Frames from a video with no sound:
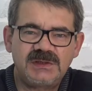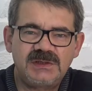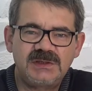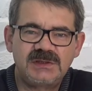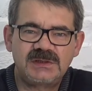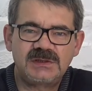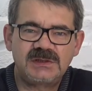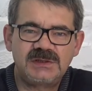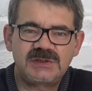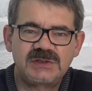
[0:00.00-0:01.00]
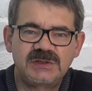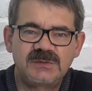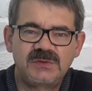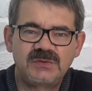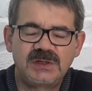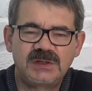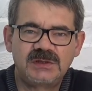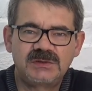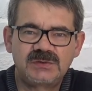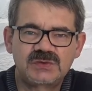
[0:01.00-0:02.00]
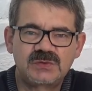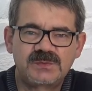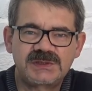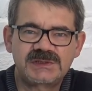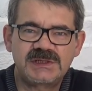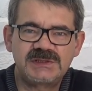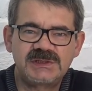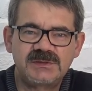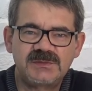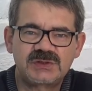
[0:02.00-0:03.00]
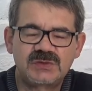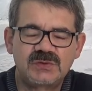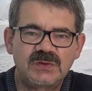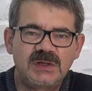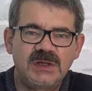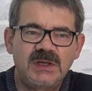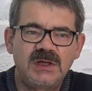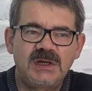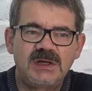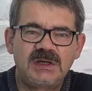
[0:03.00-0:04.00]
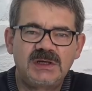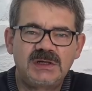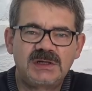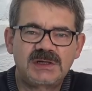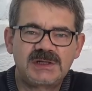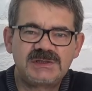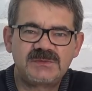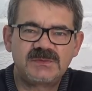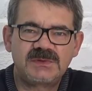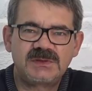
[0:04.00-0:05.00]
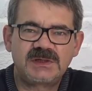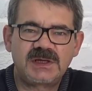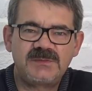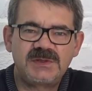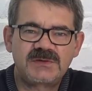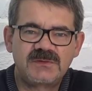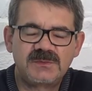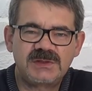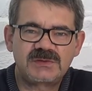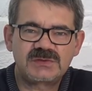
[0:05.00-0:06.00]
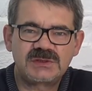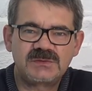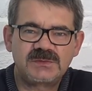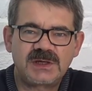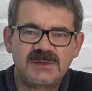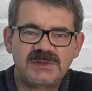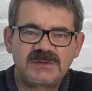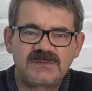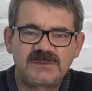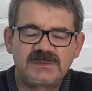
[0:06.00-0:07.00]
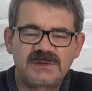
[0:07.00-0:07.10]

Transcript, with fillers: и э, лично наблюдал то, что происходило между Радим Хабировым и Рустемом Хамитовым,